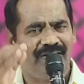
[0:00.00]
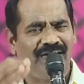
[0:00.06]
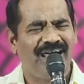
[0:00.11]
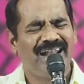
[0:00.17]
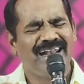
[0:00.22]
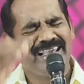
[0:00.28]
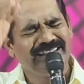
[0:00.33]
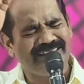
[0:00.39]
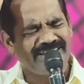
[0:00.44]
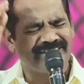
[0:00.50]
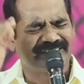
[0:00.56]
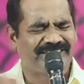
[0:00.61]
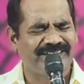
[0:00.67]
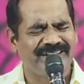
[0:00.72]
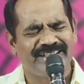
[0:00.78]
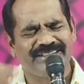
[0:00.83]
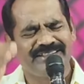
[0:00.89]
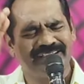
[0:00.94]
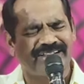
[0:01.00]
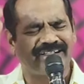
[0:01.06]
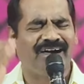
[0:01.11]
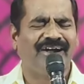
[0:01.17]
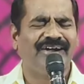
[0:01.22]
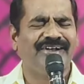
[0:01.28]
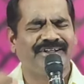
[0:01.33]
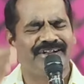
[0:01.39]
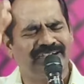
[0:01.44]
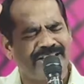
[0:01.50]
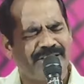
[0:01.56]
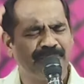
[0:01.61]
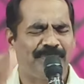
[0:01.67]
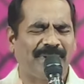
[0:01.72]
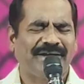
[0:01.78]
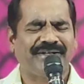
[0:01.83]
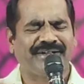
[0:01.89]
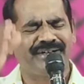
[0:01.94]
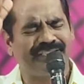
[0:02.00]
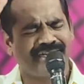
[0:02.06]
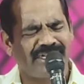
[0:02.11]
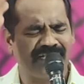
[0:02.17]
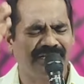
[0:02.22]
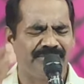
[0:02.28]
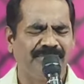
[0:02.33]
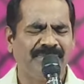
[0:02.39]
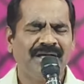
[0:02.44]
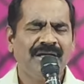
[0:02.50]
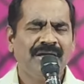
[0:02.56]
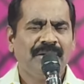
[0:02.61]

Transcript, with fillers: அலைந்து தெரிந்து காடுகளையும் பட்டணங்களையும்